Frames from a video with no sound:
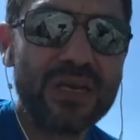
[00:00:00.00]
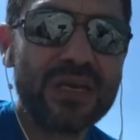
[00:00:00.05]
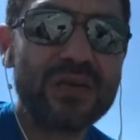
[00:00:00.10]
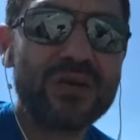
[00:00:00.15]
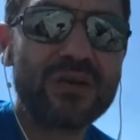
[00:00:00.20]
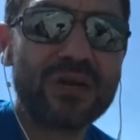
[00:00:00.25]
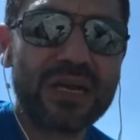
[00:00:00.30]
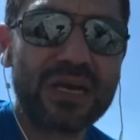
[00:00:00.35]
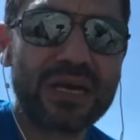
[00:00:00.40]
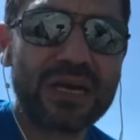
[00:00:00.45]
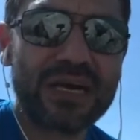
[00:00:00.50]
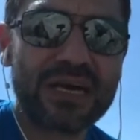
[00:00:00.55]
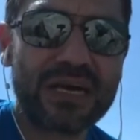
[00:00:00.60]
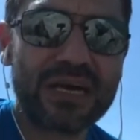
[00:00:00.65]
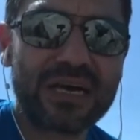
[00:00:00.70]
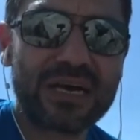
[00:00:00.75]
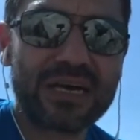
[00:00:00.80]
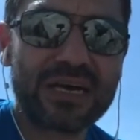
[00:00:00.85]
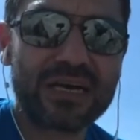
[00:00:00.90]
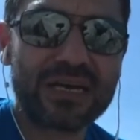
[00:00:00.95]
con
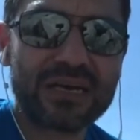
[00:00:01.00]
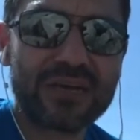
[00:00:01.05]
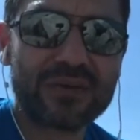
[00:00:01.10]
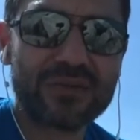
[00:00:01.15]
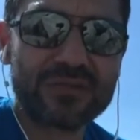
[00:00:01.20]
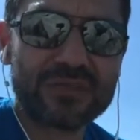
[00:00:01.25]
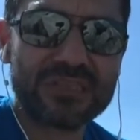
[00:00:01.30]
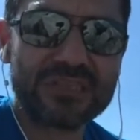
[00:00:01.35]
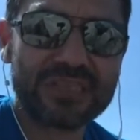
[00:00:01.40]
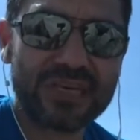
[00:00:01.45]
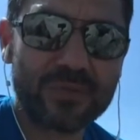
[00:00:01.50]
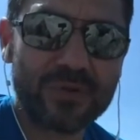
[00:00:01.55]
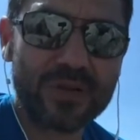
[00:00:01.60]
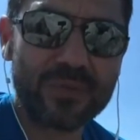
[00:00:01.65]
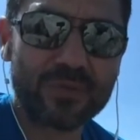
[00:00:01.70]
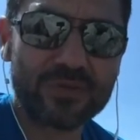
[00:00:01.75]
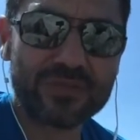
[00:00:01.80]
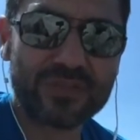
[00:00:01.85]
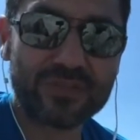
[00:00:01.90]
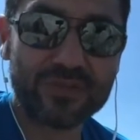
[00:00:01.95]
la con diciamo, le
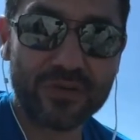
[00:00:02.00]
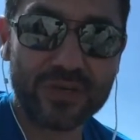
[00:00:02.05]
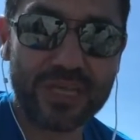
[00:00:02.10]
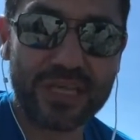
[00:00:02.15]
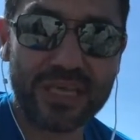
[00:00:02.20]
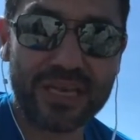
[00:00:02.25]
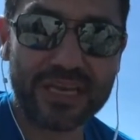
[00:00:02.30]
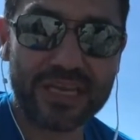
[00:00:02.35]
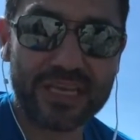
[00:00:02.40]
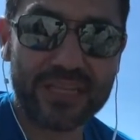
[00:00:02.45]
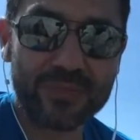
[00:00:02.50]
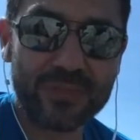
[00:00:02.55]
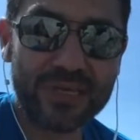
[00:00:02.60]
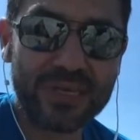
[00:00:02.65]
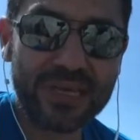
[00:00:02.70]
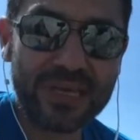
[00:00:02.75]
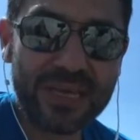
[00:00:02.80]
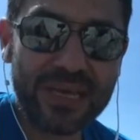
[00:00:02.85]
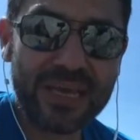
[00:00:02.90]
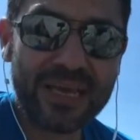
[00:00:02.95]
postazioni dei ritmi.